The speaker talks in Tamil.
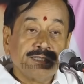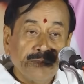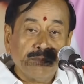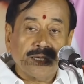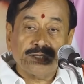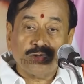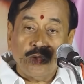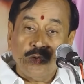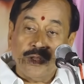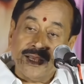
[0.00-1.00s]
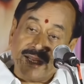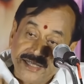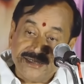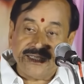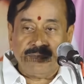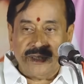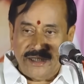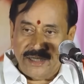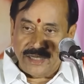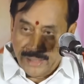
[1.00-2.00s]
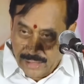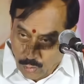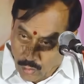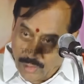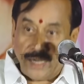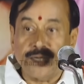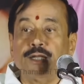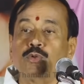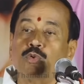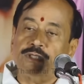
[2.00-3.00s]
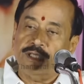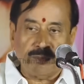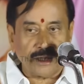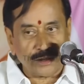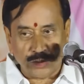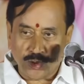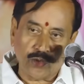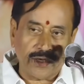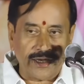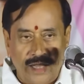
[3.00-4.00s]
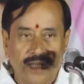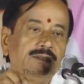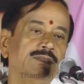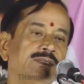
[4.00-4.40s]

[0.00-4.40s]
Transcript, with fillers: சிதம்பரத்தினுடைய கடைசி பட்ஜெட் எங்க ஊர் கண்டனூர் சிதம்பரத்தை சொல்றேன் நான்